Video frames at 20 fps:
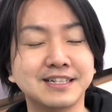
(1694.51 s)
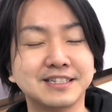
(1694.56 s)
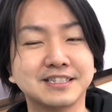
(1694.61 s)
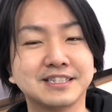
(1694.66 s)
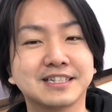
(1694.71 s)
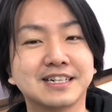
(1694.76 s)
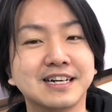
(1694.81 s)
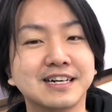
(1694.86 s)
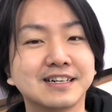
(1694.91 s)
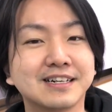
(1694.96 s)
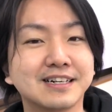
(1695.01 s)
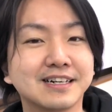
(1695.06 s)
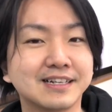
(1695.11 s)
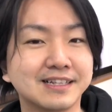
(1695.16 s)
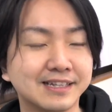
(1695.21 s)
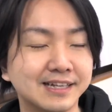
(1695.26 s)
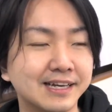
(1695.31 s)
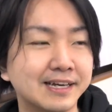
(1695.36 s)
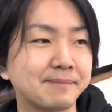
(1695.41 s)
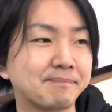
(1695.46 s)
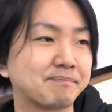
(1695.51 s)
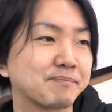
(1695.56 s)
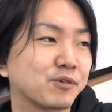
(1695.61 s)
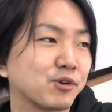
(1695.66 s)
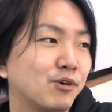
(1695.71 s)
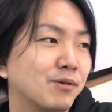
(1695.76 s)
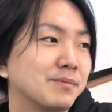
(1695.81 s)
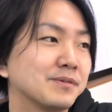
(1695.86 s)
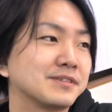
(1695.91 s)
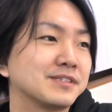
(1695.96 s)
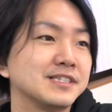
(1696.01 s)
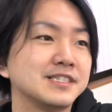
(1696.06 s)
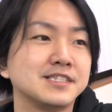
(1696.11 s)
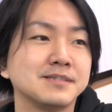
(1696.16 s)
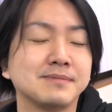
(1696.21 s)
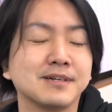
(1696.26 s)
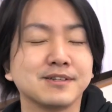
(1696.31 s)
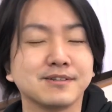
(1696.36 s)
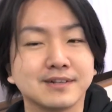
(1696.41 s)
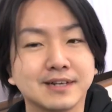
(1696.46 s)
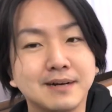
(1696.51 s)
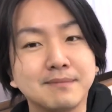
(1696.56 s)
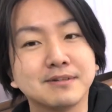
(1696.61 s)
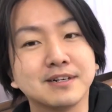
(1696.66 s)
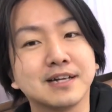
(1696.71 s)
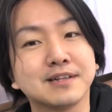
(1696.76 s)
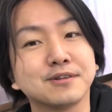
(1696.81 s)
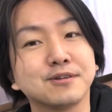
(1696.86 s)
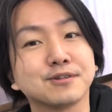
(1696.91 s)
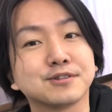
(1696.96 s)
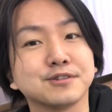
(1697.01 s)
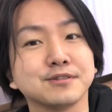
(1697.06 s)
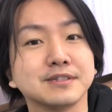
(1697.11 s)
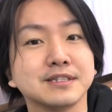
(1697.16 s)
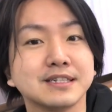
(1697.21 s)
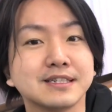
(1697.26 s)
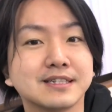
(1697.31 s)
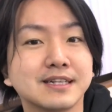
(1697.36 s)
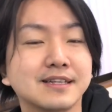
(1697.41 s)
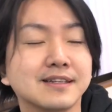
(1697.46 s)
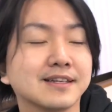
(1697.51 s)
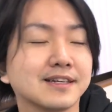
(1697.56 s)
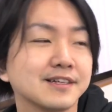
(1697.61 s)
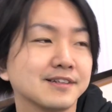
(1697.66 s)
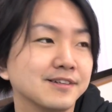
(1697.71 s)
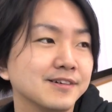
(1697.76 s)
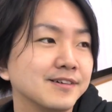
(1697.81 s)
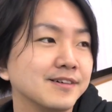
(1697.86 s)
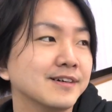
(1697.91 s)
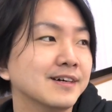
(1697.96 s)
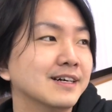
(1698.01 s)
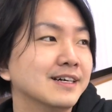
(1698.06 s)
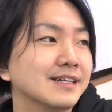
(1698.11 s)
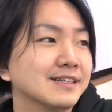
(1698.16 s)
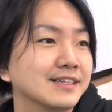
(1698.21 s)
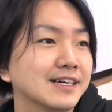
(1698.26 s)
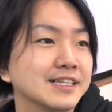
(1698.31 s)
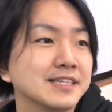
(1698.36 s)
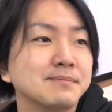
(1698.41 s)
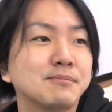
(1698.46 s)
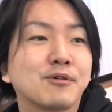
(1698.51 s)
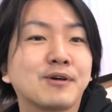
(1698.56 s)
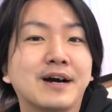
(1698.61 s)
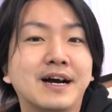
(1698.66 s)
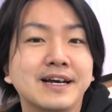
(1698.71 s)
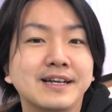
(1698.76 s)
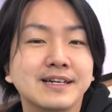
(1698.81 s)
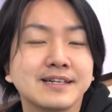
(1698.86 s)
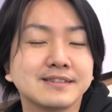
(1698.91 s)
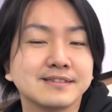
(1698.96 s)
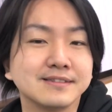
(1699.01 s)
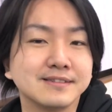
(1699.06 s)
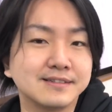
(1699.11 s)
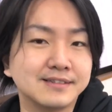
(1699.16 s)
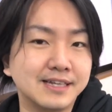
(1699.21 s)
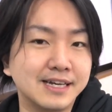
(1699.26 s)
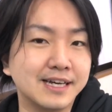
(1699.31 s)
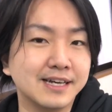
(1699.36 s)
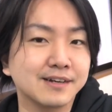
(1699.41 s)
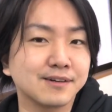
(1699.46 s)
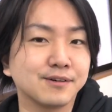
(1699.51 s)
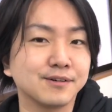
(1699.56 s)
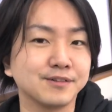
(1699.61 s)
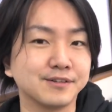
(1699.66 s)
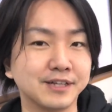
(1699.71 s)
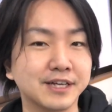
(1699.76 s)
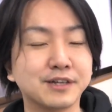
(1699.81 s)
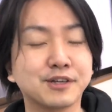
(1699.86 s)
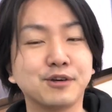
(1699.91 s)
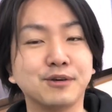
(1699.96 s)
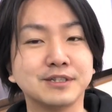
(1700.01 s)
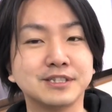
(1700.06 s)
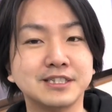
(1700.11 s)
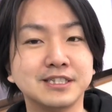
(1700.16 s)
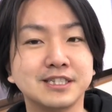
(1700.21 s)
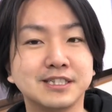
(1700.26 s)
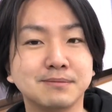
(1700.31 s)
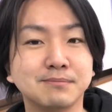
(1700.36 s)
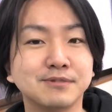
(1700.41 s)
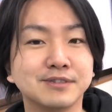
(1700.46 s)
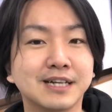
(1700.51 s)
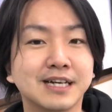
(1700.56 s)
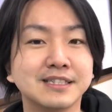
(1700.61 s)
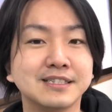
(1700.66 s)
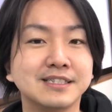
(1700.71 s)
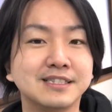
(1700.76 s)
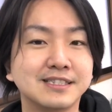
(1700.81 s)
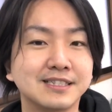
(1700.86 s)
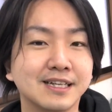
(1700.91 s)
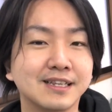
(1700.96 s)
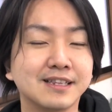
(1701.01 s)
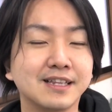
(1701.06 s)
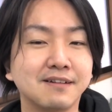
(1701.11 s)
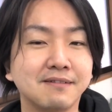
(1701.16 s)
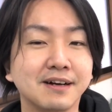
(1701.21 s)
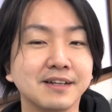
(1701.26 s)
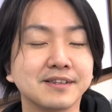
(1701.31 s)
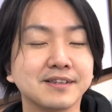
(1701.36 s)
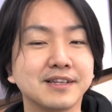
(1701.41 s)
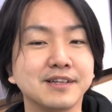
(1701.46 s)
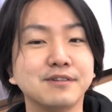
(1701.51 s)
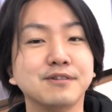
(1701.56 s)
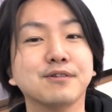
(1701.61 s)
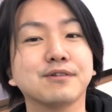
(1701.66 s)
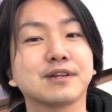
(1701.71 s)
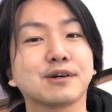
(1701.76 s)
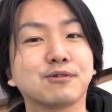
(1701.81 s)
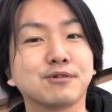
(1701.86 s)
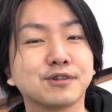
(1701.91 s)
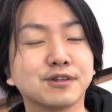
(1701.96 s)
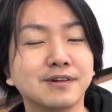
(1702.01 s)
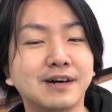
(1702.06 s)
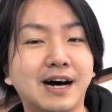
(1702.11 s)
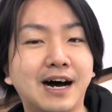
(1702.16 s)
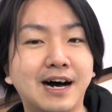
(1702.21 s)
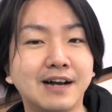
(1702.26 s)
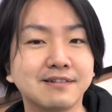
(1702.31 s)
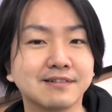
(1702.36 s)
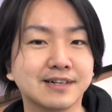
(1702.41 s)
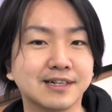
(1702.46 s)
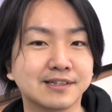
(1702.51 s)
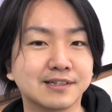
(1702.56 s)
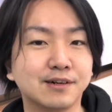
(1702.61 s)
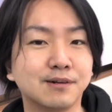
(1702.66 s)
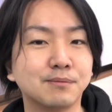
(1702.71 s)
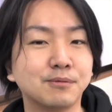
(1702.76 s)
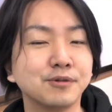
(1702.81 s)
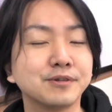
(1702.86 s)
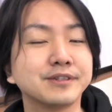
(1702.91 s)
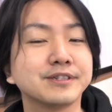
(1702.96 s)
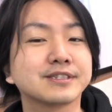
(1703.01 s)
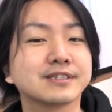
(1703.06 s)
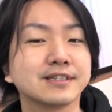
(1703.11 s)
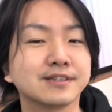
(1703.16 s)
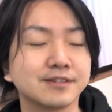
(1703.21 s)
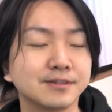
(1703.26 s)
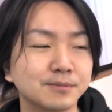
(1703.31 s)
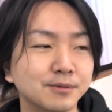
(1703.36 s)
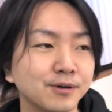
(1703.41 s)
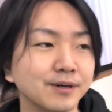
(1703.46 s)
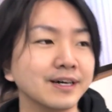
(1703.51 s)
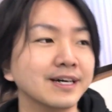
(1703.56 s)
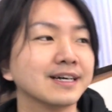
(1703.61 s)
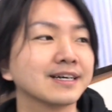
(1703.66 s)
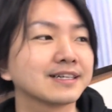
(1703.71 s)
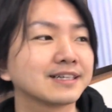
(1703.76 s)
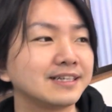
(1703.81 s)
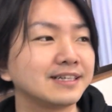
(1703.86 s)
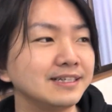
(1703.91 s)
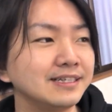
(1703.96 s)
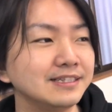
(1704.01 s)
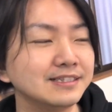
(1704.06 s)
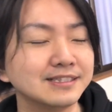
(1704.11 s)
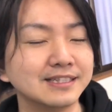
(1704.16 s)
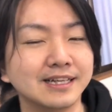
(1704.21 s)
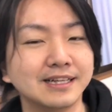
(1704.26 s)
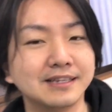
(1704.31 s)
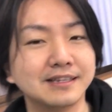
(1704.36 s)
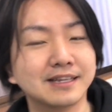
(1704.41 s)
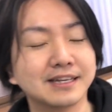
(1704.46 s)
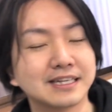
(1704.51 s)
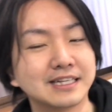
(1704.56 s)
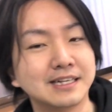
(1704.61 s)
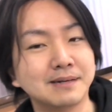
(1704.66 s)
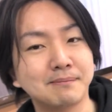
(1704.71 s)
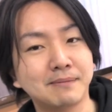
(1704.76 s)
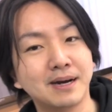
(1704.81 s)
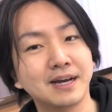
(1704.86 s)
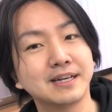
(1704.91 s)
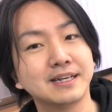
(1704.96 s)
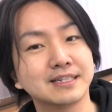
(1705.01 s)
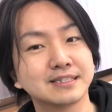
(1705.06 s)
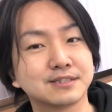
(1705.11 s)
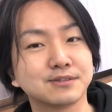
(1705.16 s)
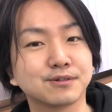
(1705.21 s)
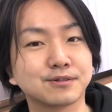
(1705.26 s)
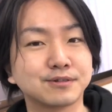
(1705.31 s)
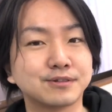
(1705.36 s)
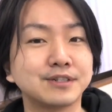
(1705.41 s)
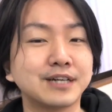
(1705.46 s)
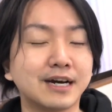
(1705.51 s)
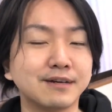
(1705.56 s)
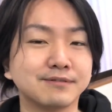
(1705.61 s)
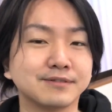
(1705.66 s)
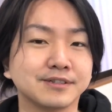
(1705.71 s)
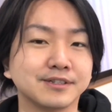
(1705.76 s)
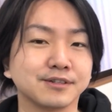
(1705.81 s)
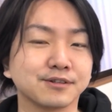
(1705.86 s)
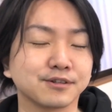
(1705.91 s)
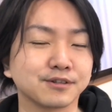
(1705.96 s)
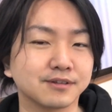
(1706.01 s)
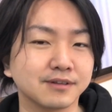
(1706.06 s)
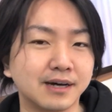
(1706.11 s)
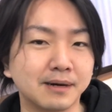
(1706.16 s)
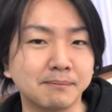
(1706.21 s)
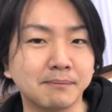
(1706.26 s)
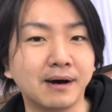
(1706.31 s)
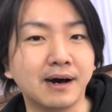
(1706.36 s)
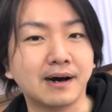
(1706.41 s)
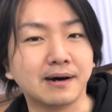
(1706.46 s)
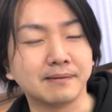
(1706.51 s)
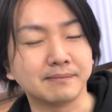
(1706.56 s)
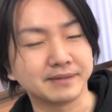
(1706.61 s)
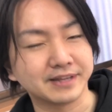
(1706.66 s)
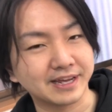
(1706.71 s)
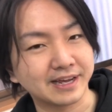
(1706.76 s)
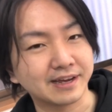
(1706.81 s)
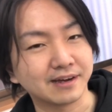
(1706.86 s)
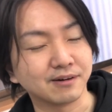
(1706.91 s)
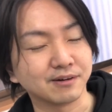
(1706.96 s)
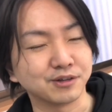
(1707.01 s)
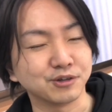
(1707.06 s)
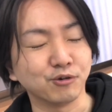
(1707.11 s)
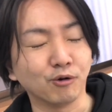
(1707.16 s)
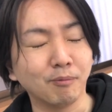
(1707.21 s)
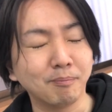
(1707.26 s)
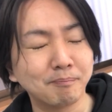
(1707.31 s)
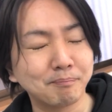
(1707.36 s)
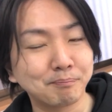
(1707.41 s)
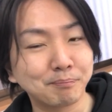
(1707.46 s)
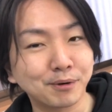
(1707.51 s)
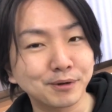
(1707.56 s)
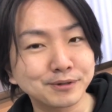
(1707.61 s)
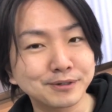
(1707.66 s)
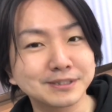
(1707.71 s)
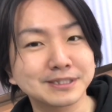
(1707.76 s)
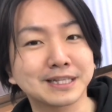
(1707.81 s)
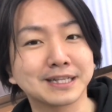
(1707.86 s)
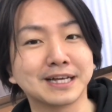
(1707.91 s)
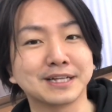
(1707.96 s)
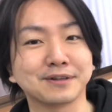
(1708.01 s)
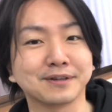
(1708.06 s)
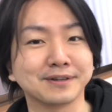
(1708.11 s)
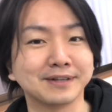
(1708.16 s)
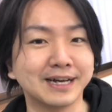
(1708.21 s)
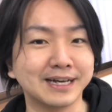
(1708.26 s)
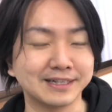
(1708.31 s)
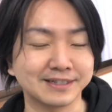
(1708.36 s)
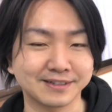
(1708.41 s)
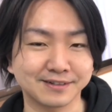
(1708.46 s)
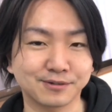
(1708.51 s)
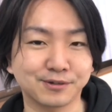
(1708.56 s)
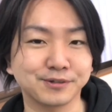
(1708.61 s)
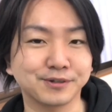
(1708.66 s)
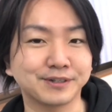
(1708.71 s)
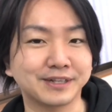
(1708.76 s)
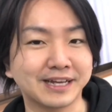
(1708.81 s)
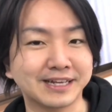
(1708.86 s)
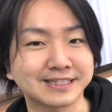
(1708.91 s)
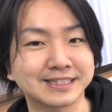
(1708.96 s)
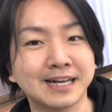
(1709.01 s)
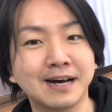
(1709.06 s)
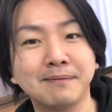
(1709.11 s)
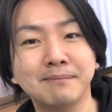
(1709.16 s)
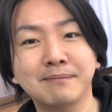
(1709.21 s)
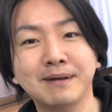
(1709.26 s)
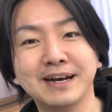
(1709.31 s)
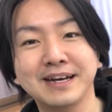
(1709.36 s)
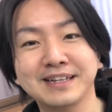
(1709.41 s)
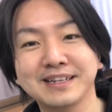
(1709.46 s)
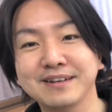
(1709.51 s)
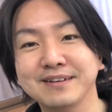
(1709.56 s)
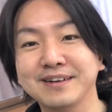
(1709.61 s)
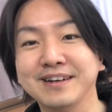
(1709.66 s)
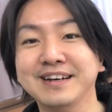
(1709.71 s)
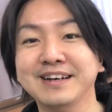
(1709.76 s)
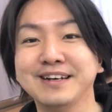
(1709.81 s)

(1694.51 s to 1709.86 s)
時間かけて鉱物市場とかブランドオークションに行ったんだけど何も買えなくってこのね今日一日無駄にしちゃったわっていうようなことはあるかとは思うんですけれども金銭的なマイナスを食らうっていうことはまあねよっぽどじゃないとないこのね3万円で